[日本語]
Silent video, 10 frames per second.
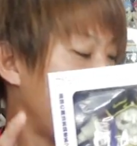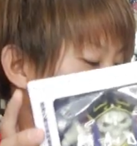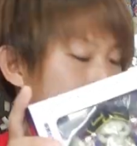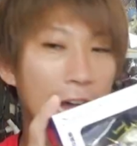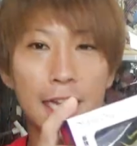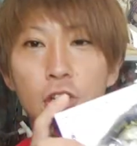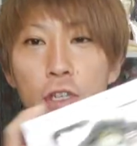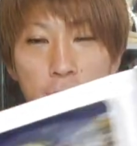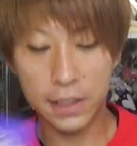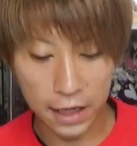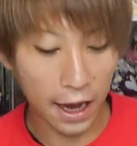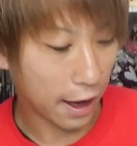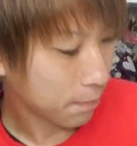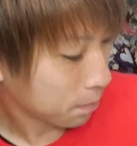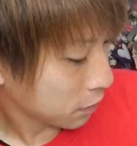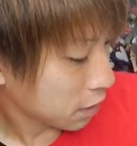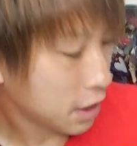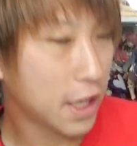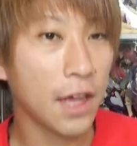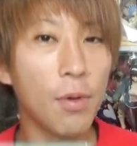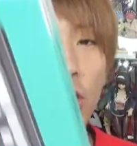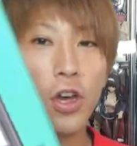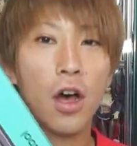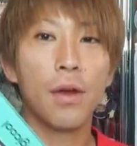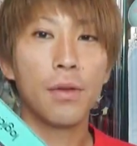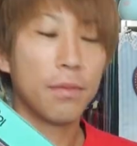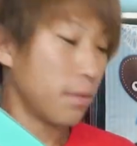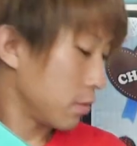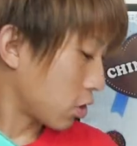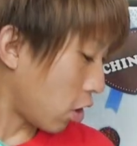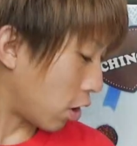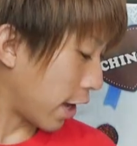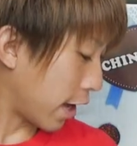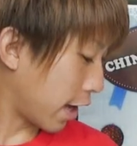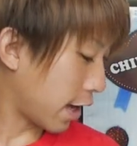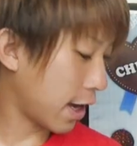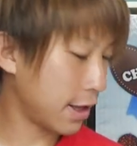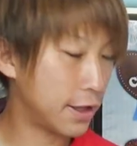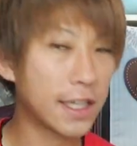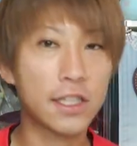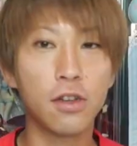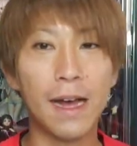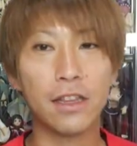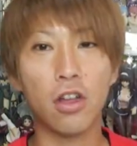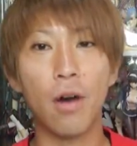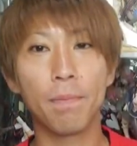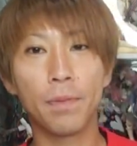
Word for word: まあ一旦後にして、キーボードと、えー、デスクマット。